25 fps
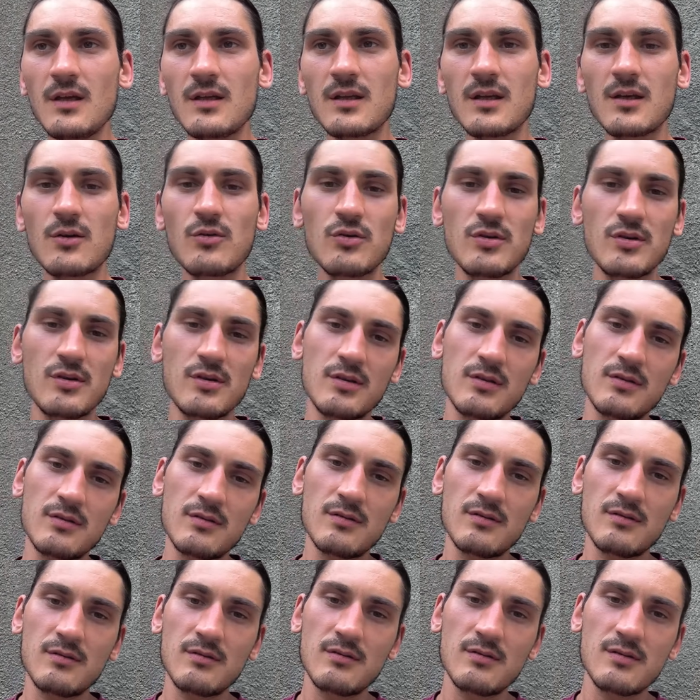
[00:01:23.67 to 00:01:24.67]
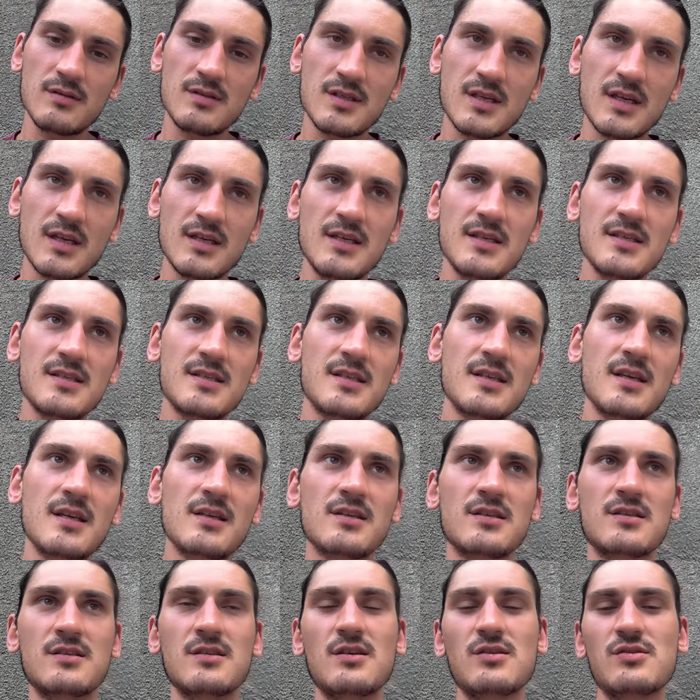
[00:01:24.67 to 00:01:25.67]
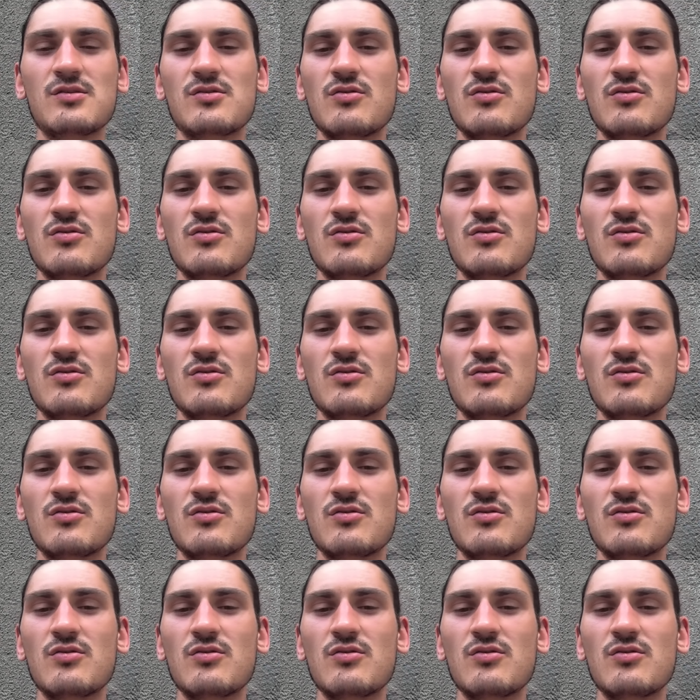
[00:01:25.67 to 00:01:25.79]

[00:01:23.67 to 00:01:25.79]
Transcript: такой он э, скалистый, я не знаю,